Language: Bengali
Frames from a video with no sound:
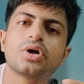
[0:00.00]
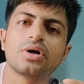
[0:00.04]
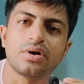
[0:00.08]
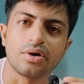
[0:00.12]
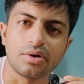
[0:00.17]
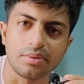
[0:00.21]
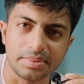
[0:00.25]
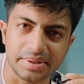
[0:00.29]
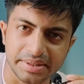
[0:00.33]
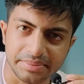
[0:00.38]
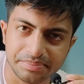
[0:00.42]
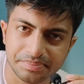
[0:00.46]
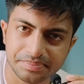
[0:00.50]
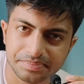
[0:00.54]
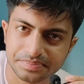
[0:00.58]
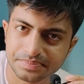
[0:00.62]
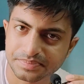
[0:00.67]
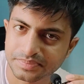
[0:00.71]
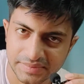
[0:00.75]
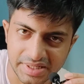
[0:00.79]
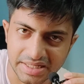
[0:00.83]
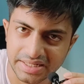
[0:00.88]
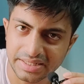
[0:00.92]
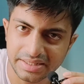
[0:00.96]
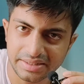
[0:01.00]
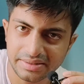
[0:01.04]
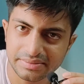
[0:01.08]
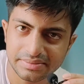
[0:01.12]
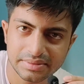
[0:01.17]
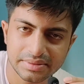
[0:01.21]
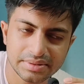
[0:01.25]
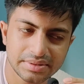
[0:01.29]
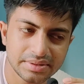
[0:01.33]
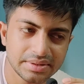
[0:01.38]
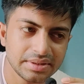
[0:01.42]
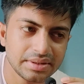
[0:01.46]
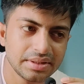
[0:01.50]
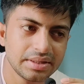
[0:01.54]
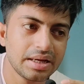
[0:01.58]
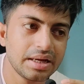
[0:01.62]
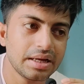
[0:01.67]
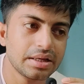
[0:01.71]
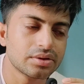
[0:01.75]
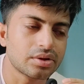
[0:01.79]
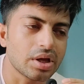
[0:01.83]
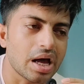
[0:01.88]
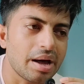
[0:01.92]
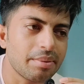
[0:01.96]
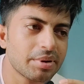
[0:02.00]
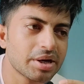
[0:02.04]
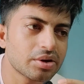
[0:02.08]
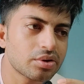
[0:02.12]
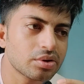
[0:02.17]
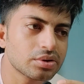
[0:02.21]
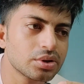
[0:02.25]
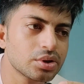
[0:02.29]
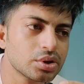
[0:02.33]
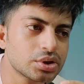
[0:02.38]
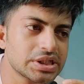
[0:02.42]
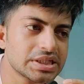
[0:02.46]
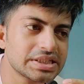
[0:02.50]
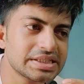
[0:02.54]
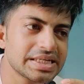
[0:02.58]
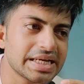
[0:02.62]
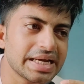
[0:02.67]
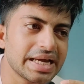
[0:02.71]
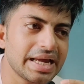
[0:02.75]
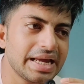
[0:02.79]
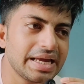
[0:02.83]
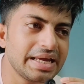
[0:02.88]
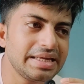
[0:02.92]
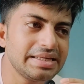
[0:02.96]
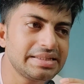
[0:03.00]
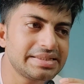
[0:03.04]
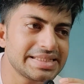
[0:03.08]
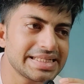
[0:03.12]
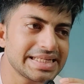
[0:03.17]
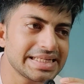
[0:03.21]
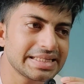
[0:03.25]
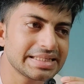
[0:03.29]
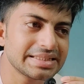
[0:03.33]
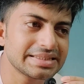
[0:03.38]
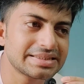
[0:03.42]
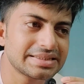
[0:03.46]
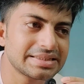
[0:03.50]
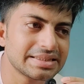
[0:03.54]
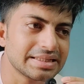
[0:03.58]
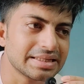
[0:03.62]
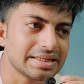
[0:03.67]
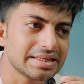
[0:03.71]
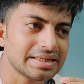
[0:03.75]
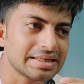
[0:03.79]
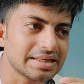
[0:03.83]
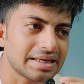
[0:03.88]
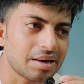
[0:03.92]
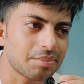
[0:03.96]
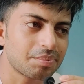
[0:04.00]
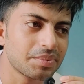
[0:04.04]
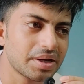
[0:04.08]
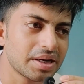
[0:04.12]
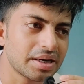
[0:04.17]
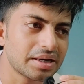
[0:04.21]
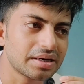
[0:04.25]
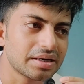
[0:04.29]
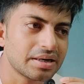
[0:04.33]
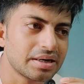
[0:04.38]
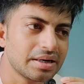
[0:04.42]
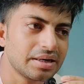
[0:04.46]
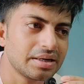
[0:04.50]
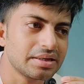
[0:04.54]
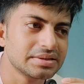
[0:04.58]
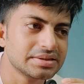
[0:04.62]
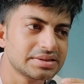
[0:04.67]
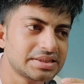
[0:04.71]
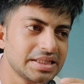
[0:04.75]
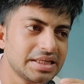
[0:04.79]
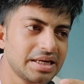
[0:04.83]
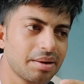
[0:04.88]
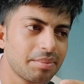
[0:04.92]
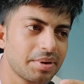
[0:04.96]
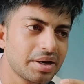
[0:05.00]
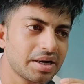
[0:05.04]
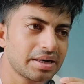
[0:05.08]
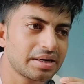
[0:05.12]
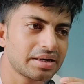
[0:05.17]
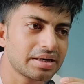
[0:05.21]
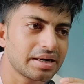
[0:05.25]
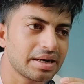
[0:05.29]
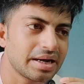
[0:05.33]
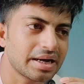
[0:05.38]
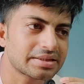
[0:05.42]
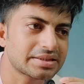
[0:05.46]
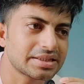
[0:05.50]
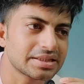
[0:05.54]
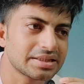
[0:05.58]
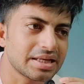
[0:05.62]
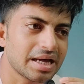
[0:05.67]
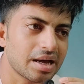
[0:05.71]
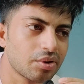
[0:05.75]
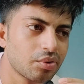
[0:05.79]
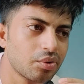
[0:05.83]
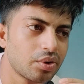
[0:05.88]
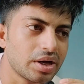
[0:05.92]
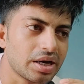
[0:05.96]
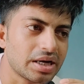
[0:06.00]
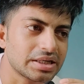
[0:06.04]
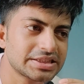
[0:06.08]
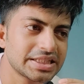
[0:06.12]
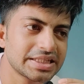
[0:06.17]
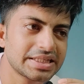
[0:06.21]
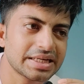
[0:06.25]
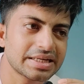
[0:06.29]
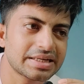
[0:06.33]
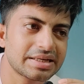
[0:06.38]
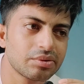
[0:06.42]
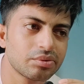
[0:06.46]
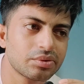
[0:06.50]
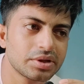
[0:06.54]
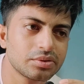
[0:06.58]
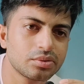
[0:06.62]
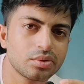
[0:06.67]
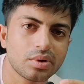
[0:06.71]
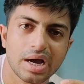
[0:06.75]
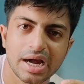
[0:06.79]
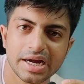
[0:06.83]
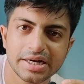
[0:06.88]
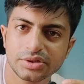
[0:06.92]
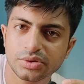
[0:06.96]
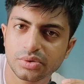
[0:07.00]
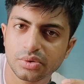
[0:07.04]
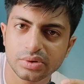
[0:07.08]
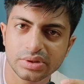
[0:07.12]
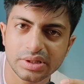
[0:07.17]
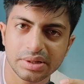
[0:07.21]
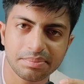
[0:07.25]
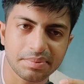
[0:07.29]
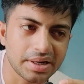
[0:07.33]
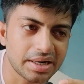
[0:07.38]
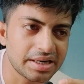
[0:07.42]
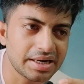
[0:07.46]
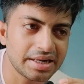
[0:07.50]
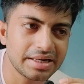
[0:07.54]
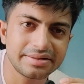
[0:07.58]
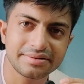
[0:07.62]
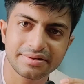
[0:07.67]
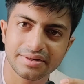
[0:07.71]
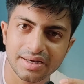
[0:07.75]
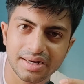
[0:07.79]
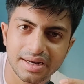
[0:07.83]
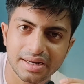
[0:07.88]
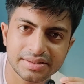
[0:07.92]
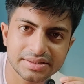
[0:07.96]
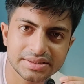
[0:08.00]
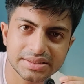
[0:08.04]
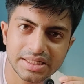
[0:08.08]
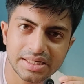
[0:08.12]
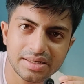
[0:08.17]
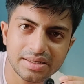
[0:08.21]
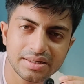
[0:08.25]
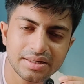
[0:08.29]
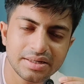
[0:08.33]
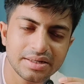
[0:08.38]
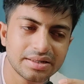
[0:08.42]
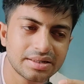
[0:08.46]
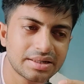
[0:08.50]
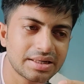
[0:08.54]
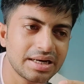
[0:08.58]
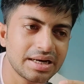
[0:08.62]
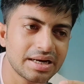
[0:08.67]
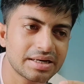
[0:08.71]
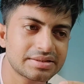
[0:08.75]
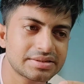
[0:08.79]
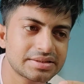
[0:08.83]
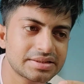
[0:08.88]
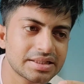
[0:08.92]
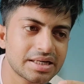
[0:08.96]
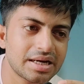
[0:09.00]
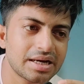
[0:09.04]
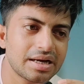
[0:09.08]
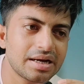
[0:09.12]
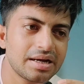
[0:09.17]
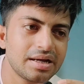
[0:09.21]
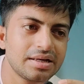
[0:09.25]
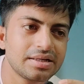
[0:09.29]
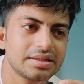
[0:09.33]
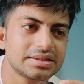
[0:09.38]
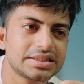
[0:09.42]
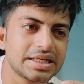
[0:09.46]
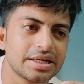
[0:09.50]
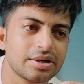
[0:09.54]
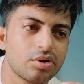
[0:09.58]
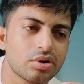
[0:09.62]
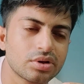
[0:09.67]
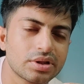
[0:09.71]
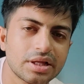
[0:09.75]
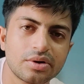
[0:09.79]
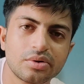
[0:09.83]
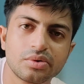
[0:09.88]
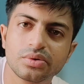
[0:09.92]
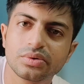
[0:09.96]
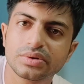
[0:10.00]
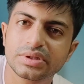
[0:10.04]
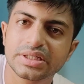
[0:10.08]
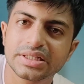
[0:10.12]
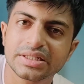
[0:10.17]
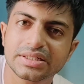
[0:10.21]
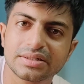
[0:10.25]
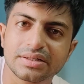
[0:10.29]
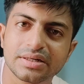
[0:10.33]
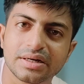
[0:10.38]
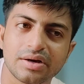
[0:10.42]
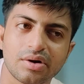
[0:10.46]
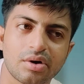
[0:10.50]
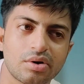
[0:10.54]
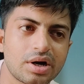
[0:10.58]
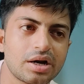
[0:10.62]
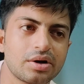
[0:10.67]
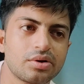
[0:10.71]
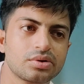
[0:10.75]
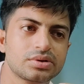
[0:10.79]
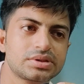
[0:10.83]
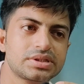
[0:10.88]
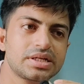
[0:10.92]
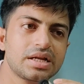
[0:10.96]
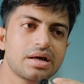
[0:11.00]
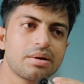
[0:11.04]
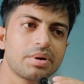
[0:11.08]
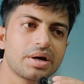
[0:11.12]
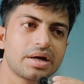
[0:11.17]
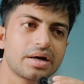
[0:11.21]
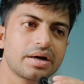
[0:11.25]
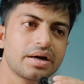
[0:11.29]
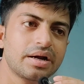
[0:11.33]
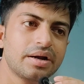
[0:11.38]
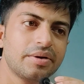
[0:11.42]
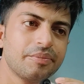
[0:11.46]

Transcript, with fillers: জয় হবে তাই না তো আমার কথা হচ্ছে যে এই যে আপনার সিনেমার একটা ধারণা সেটাকেও কিন্তু হাইট করতে পারে নাই ট্রেলারটা ট্রেলারটা সেই গতানুগতিক অন্যান্য সিনেমার